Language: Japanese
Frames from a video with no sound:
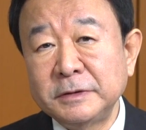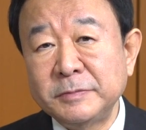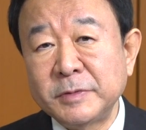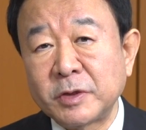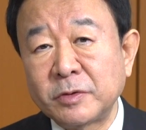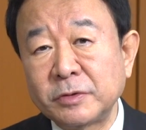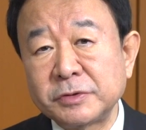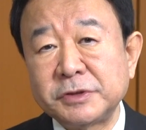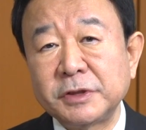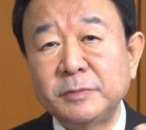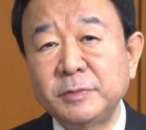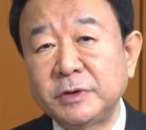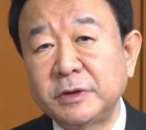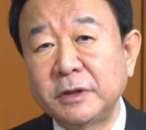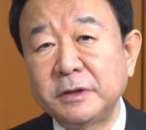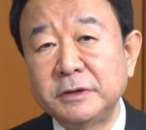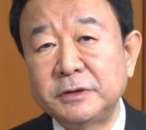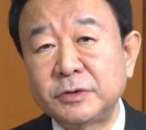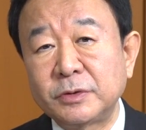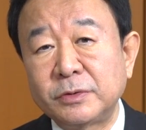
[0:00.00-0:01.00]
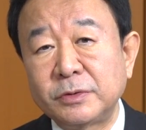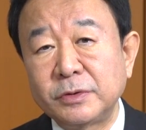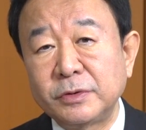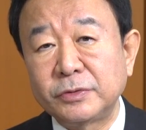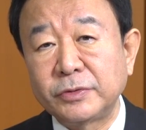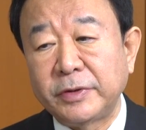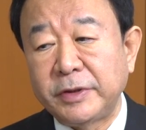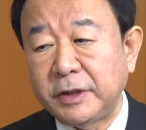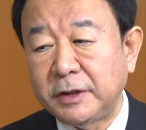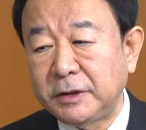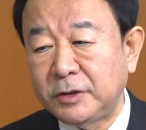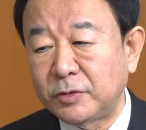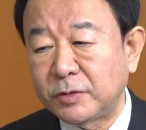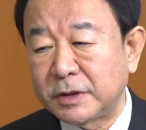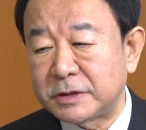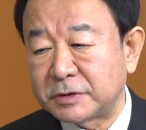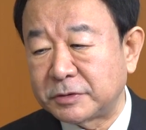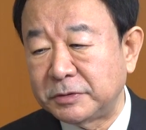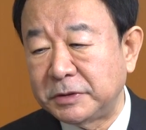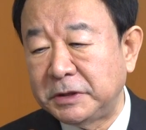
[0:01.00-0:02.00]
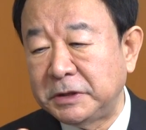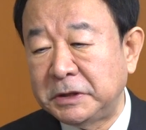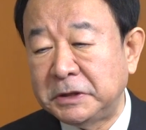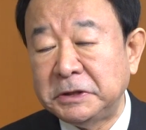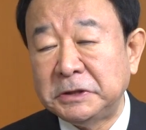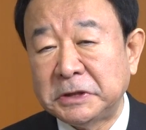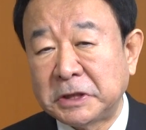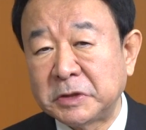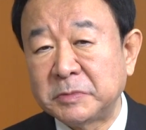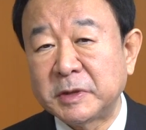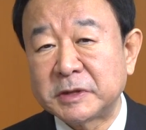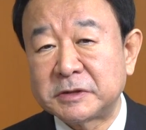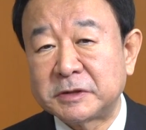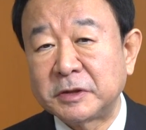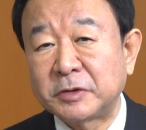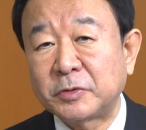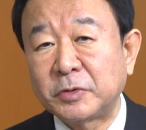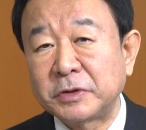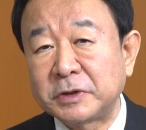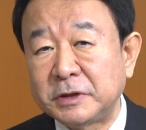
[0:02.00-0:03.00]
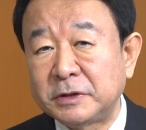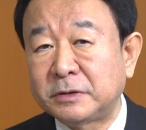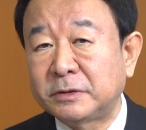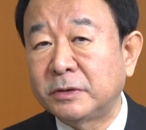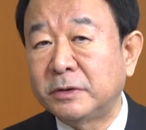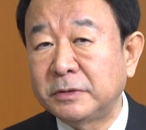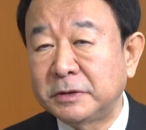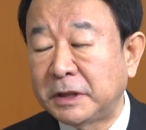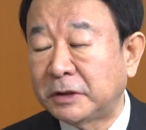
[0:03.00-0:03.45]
今のロシアみたいに人の領土を平気で犯す国になりますってこれきっと